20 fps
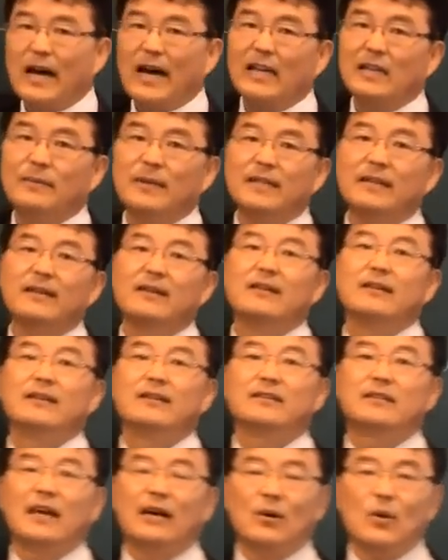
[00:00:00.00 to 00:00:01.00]
아니면
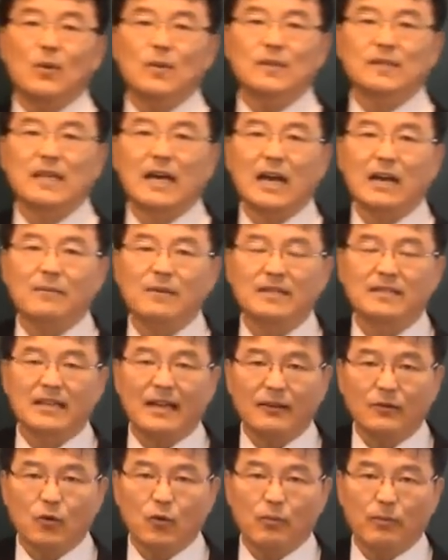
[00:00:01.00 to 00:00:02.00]
새로운 사람을
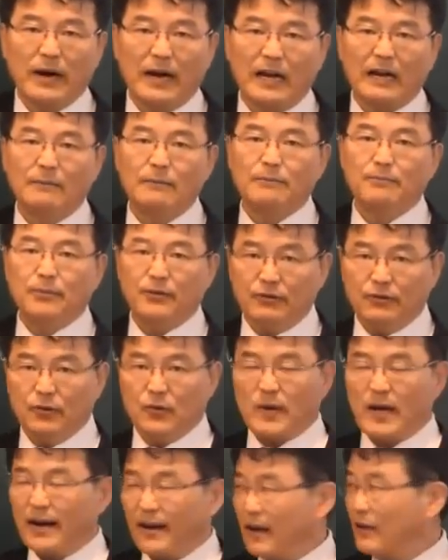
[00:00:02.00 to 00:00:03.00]
찾고 바람을
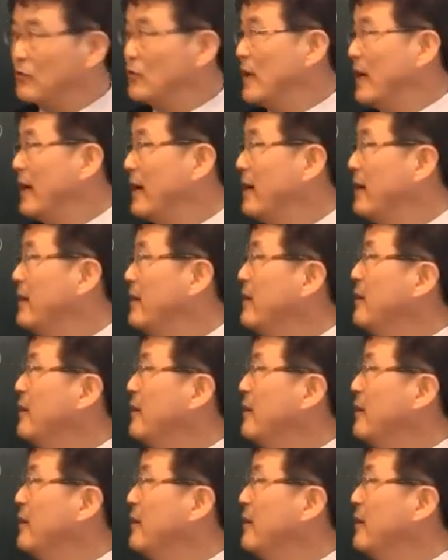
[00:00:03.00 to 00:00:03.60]
피우려고 하겠구나.